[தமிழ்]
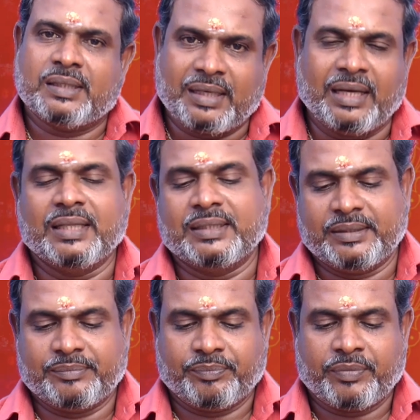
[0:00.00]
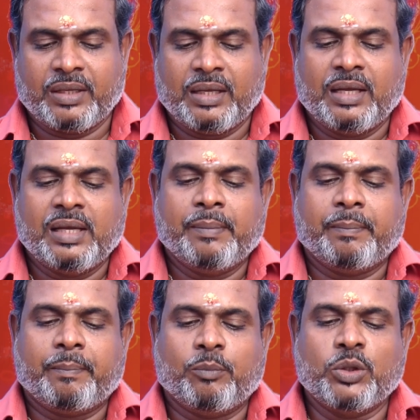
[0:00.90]
இருப்பது நல்லது
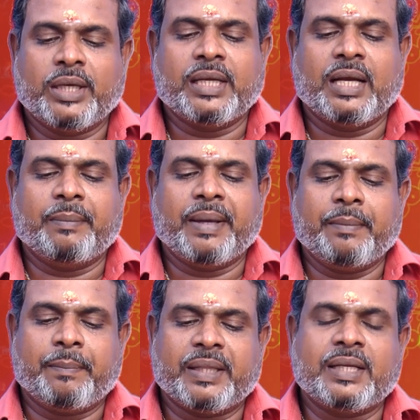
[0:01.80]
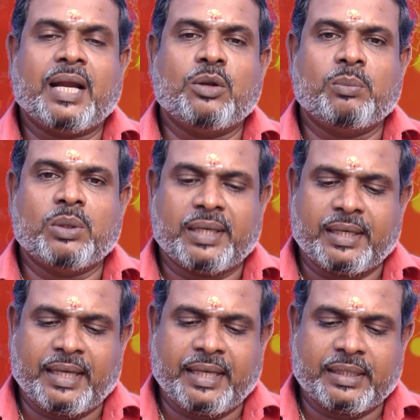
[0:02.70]
புதன்கிழமை
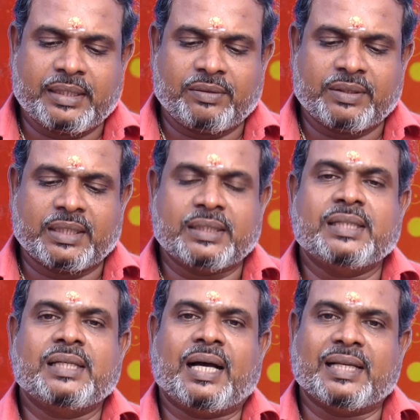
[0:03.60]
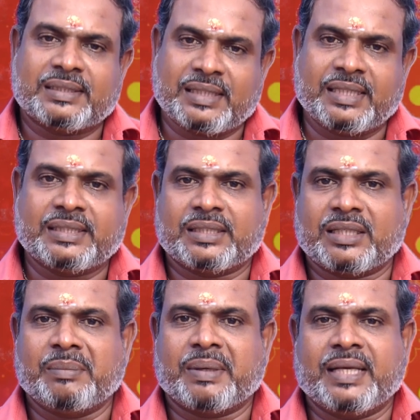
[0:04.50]
பதினாலு ஒம்பது ரெண்டாயிரத்தி இருபத்தி ரெண்டு
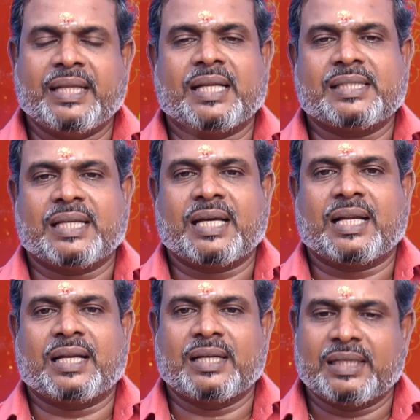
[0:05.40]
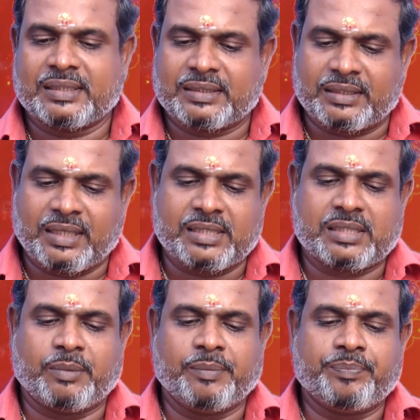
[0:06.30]
அஸ்த நட்சத்திரம் கன்னிராசிக்காரர்களுக்கு
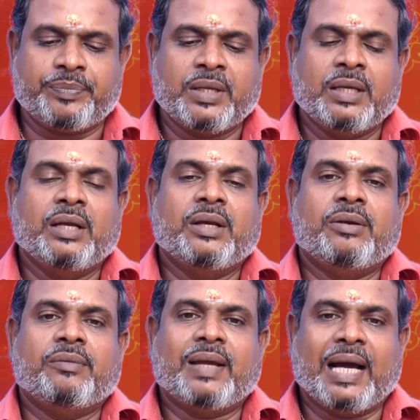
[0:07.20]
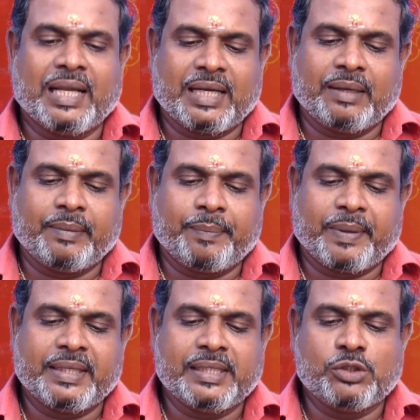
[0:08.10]
சந்திராசிரமம்
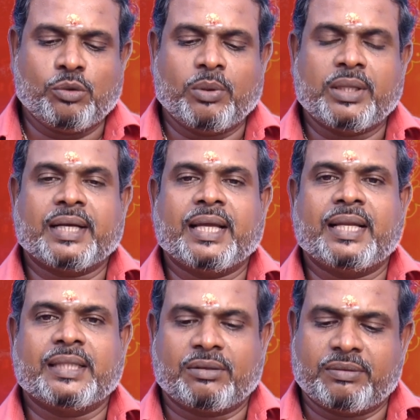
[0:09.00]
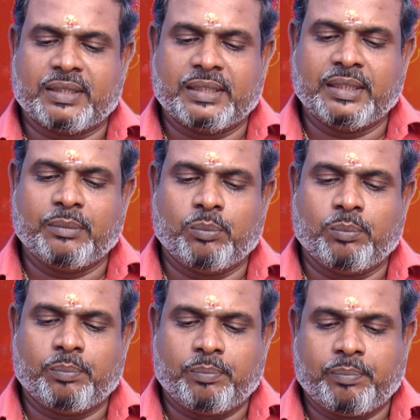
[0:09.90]
வியாழக்கிழமை பதினஞ்சு ஒம்பது ரெண்டாயிரத்தி இருபத்தி
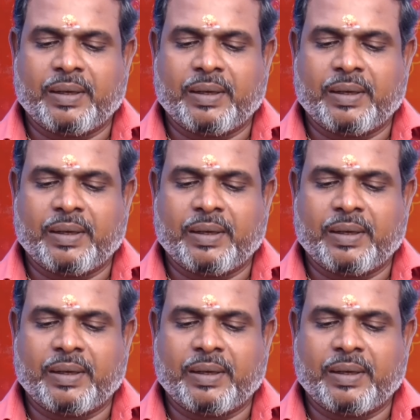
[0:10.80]
ரெண்டு